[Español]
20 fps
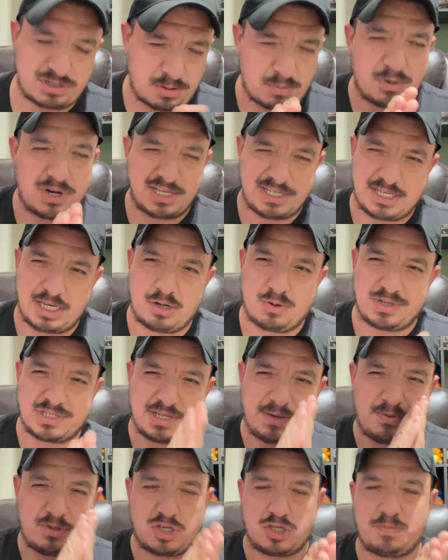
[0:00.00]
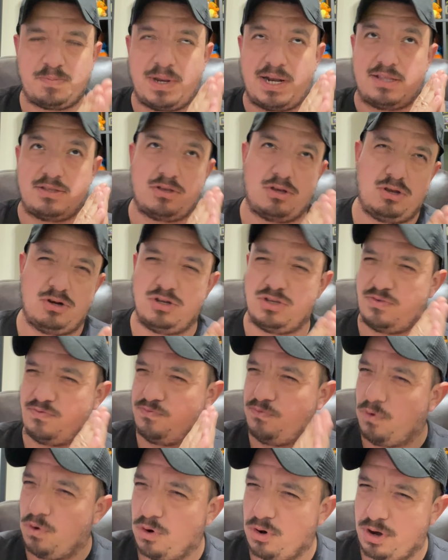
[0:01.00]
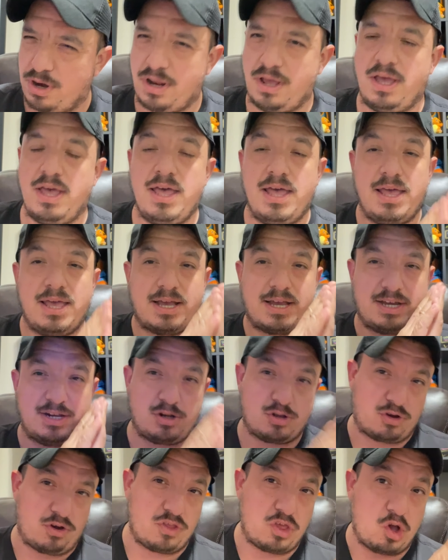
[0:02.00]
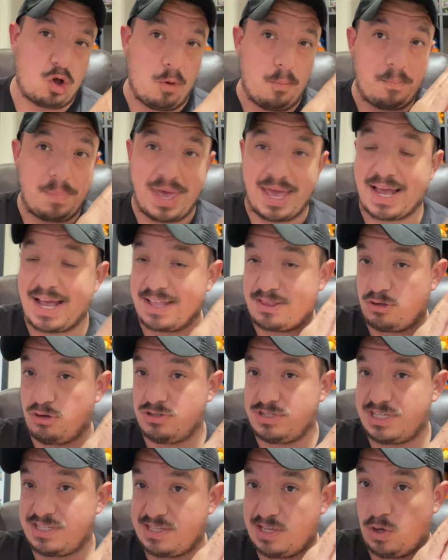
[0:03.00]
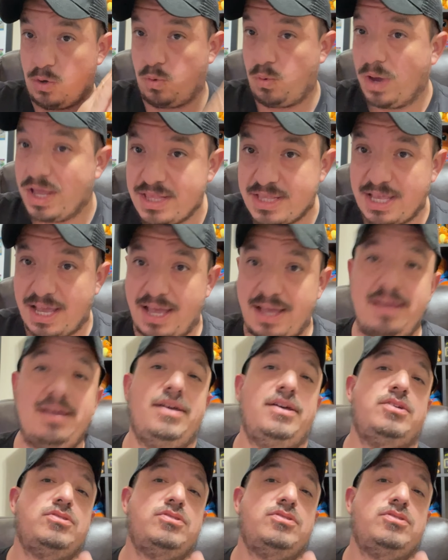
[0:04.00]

Como les digo, este video es para todos los Ford con el código P1450.